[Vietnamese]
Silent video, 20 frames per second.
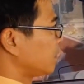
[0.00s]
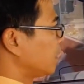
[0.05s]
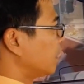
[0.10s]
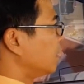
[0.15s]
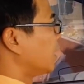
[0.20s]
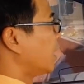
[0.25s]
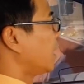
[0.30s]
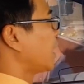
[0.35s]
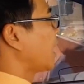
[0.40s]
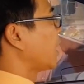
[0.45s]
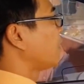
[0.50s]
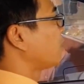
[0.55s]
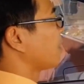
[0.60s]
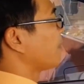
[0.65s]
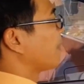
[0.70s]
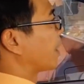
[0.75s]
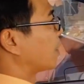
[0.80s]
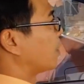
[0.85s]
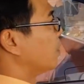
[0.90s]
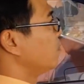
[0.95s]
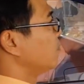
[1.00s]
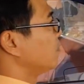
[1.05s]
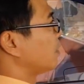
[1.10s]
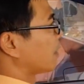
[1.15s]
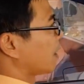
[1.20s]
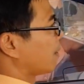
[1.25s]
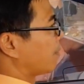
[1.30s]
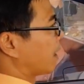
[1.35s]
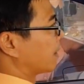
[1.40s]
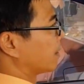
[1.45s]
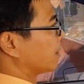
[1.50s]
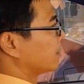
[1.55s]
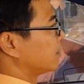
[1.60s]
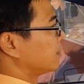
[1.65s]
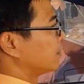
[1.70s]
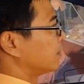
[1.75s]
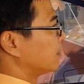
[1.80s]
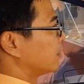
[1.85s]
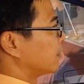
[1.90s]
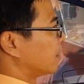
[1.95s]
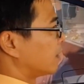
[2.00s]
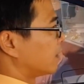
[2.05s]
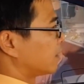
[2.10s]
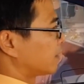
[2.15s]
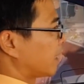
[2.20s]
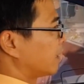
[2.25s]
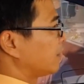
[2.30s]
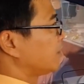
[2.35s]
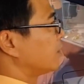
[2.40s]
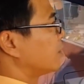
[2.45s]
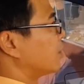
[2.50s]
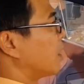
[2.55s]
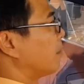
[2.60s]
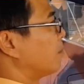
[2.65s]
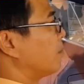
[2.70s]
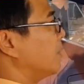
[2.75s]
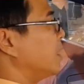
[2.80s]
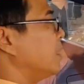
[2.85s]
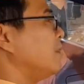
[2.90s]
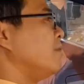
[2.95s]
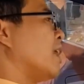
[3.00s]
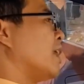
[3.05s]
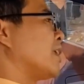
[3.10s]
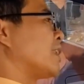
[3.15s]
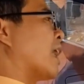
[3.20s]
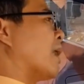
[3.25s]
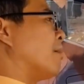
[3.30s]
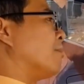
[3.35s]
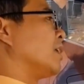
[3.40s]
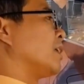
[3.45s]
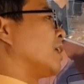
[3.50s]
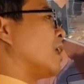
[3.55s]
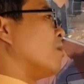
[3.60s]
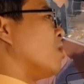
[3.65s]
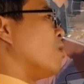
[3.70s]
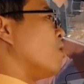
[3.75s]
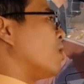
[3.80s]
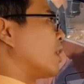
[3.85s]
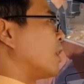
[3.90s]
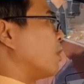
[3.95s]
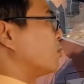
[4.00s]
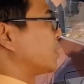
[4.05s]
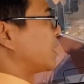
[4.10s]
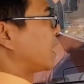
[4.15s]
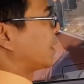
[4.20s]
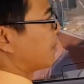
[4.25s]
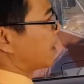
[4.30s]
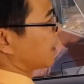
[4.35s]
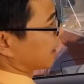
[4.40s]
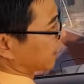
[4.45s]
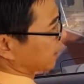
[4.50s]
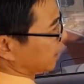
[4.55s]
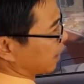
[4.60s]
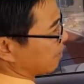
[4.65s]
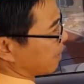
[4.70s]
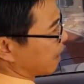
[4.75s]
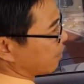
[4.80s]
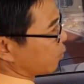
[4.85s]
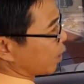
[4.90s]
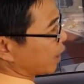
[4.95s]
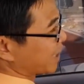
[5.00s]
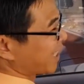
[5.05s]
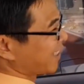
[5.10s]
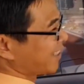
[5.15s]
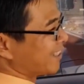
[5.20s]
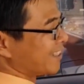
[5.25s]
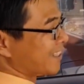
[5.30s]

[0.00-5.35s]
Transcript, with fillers: Tư thế lái của các bạn đúng và các bạn à, tránh trường hợp bị va chạm với cabo ở đầu xe bằng cách là bạn quan sát